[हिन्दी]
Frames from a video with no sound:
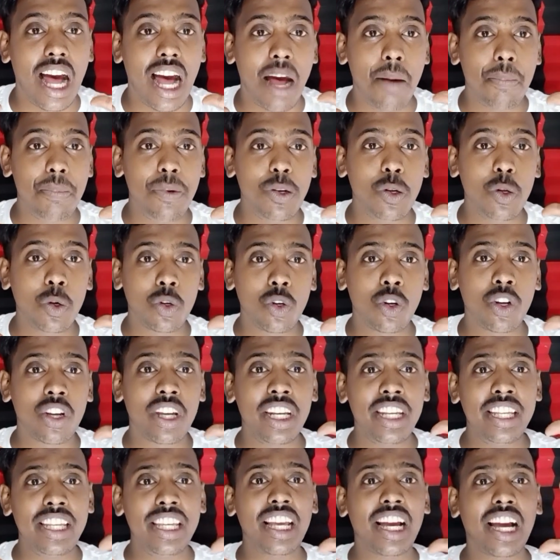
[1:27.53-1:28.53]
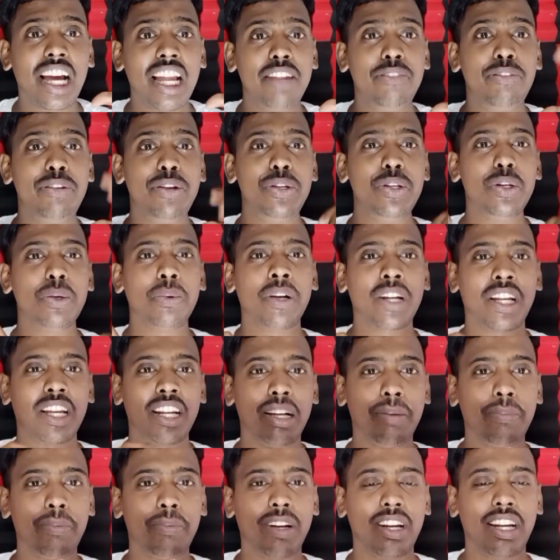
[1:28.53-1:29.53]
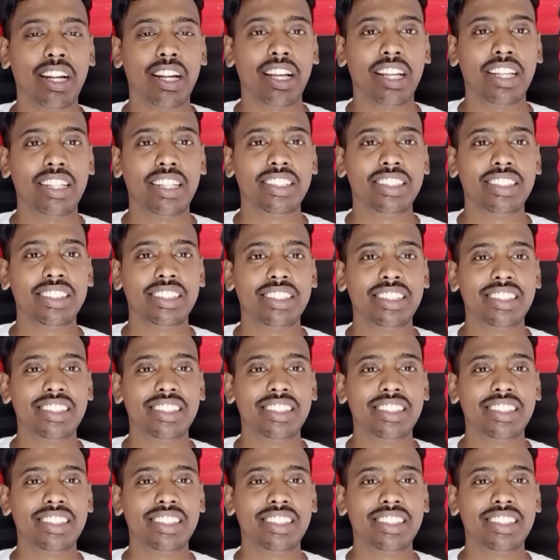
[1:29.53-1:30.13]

आप लोगों के लिए खाली वीडियो बनाना पड़ रहा है